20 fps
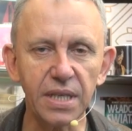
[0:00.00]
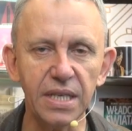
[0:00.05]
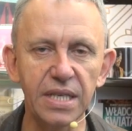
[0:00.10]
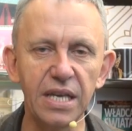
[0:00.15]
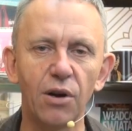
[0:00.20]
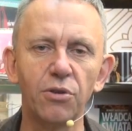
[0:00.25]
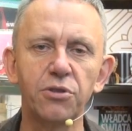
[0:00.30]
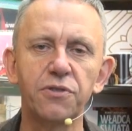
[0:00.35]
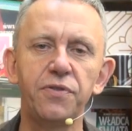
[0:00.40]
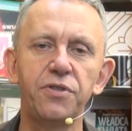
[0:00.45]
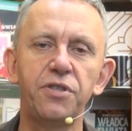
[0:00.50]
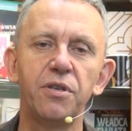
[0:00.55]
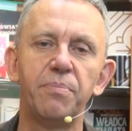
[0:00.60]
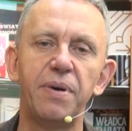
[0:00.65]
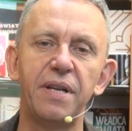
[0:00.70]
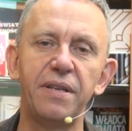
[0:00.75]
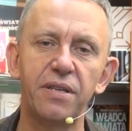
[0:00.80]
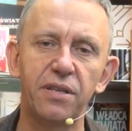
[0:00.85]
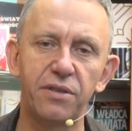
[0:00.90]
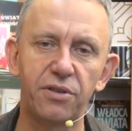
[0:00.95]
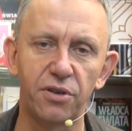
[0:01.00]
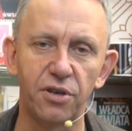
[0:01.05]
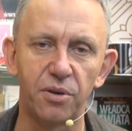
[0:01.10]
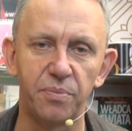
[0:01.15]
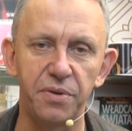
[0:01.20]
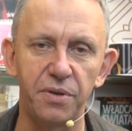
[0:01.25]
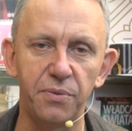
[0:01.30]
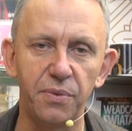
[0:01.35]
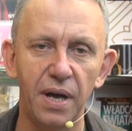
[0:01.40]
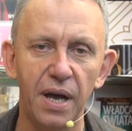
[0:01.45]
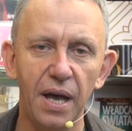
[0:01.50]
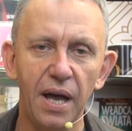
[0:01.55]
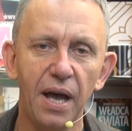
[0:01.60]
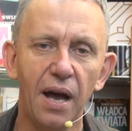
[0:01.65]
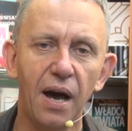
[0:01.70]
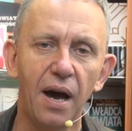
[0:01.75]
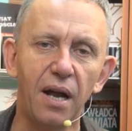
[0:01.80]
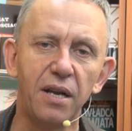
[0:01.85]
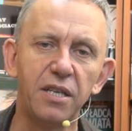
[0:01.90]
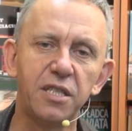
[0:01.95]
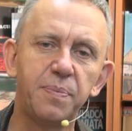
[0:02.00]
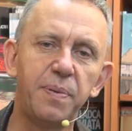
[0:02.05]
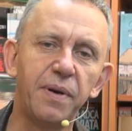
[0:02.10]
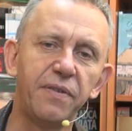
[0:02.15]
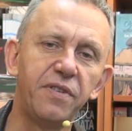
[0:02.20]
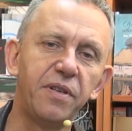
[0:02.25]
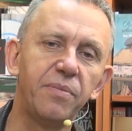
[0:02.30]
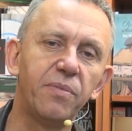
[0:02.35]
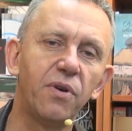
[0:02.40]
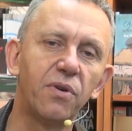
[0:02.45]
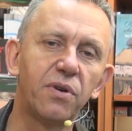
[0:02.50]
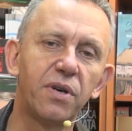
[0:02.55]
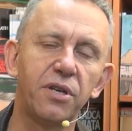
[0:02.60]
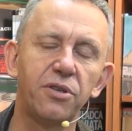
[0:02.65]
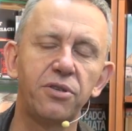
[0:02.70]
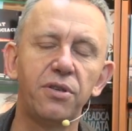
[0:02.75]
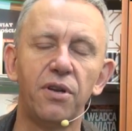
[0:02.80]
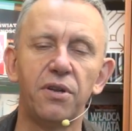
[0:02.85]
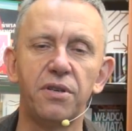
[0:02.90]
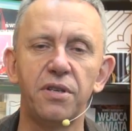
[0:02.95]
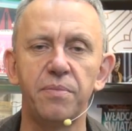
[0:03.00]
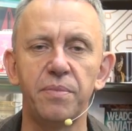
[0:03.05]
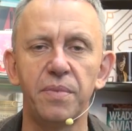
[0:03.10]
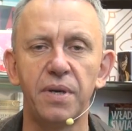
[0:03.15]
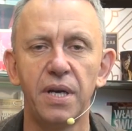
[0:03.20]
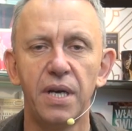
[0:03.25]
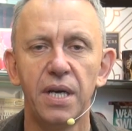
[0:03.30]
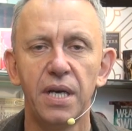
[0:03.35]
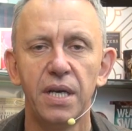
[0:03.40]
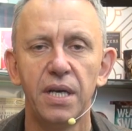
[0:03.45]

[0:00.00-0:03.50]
Ja oczywiście będę to robił, ale z pewnym określonym, e,